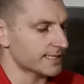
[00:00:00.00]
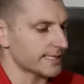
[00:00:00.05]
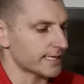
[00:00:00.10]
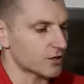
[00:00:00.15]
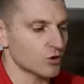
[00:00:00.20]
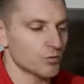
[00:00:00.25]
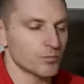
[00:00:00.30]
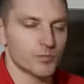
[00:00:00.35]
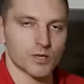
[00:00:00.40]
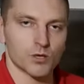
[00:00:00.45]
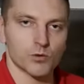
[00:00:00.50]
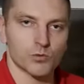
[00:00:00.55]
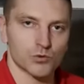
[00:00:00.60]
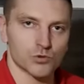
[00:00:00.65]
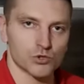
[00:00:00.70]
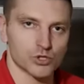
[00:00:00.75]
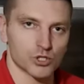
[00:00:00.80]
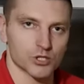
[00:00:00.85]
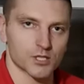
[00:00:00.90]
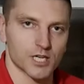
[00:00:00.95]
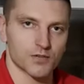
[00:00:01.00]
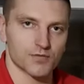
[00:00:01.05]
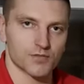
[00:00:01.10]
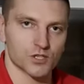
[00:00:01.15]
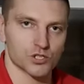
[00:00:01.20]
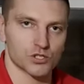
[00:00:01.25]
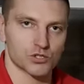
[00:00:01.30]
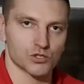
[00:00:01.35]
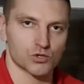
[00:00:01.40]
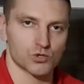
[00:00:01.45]
taką pełną
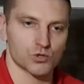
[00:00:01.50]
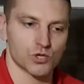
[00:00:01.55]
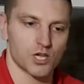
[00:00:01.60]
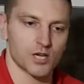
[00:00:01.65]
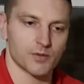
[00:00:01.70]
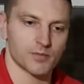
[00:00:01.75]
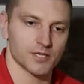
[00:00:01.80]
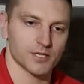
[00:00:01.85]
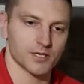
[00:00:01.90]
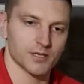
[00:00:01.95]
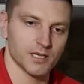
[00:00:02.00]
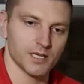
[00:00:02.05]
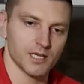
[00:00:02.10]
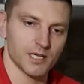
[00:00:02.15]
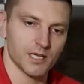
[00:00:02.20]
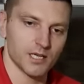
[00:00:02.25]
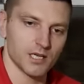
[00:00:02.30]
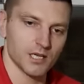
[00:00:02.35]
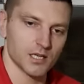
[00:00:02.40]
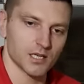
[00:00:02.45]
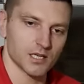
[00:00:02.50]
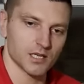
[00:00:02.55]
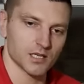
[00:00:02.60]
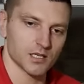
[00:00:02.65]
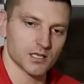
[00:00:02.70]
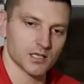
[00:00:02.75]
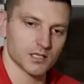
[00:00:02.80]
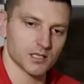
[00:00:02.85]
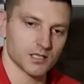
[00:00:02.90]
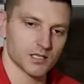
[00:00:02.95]
strzykawkę stosujemy
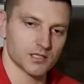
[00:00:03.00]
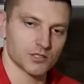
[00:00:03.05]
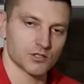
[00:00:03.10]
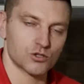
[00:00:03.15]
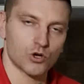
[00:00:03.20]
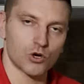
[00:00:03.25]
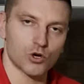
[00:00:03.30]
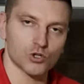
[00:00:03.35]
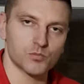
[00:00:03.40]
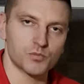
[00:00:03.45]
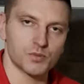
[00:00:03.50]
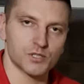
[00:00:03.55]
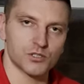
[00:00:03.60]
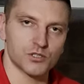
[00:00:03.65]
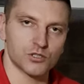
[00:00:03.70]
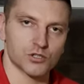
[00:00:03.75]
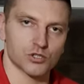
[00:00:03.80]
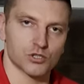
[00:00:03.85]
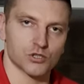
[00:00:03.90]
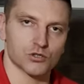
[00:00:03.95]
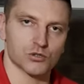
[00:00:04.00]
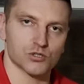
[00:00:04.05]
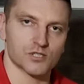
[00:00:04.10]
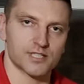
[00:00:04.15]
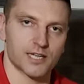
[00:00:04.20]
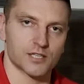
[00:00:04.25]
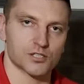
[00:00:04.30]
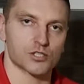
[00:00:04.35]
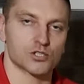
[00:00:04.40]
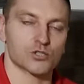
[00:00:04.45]
E, do odbytniczo, to
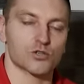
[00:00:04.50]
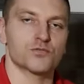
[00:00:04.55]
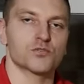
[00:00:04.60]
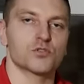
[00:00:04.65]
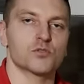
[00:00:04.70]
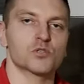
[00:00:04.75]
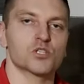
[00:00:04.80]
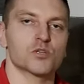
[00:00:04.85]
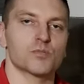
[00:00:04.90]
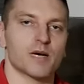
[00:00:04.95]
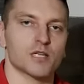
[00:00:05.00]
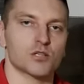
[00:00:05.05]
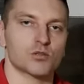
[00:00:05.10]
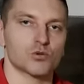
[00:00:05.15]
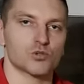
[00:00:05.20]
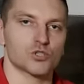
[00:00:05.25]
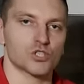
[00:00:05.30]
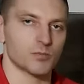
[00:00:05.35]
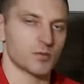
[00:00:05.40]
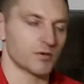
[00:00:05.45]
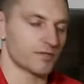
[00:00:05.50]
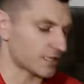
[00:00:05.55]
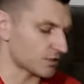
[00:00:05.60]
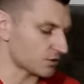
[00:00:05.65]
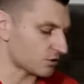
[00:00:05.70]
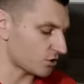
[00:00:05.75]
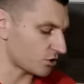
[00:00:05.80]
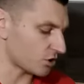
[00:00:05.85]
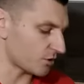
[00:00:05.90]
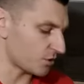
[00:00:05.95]
znaczy, co w tym przypadku trzeba
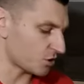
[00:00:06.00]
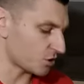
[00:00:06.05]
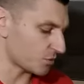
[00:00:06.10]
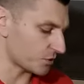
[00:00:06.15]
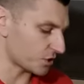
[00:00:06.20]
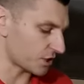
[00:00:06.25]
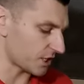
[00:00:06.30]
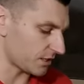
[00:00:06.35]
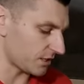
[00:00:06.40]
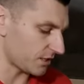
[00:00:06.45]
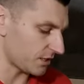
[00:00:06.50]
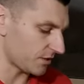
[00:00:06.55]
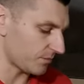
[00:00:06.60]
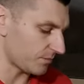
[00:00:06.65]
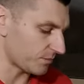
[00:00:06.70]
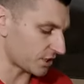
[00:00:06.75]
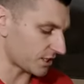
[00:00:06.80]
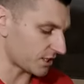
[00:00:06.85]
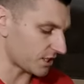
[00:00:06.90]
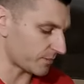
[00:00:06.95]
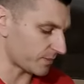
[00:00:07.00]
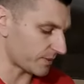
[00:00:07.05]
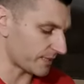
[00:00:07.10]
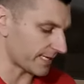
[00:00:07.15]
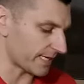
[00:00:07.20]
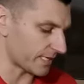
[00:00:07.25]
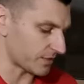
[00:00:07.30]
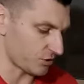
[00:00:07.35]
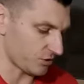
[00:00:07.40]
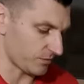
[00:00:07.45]
warto zrobić przed, przed
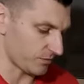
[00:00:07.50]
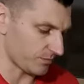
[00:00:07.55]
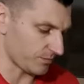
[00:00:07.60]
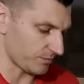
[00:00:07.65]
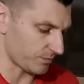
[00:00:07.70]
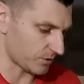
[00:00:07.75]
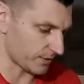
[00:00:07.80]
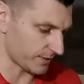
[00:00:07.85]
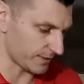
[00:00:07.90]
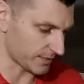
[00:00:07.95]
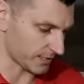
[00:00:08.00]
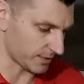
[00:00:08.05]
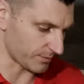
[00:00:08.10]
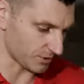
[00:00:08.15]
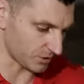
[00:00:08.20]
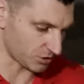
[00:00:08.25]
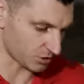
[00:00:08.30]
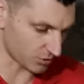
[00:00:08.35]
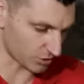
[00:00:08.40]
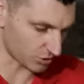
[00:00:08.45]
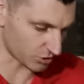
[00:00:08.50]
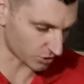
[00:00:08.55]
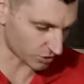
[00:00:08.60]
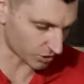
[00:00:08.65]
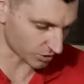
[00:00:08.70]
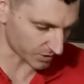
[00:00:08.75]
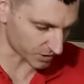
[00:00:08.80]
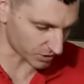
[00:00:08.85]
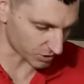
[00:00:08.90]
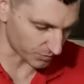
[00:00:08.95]
aplikacją, polecamy, co, co
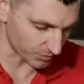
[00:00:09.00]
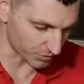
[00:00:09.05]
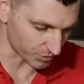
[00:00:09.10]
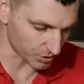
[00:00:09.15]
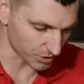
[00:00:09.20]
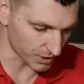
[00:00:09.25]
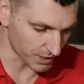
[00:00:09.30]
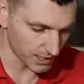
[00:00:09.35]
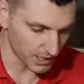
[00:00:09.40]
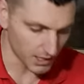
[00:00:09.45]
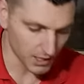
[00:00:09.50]
trzeba zrobić.